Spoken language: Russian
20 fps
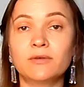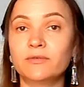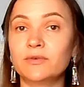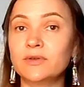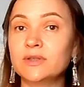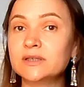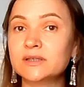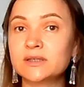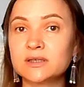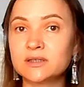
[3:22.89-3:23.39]
Вы
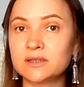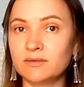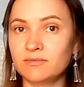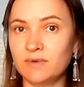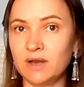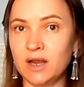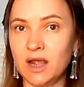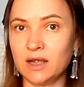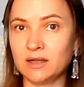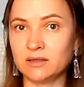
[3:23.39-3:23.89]
не
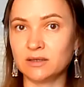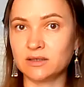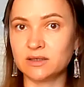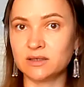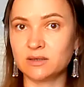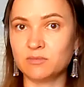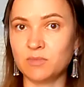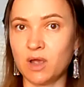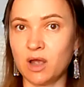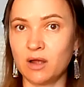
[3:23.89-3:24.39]
заставляете
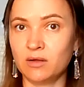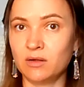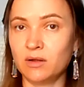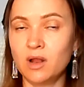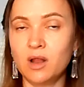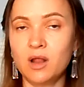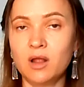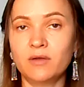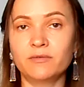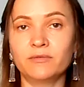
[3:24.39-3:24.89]
себя,
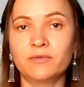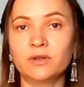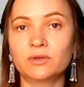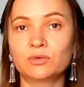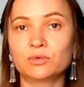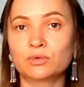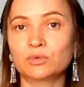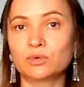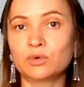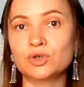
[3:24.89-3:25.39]
вы
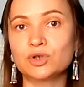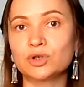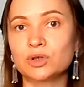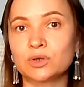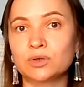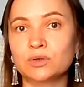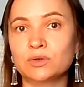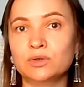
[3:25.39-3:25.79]
тут тоже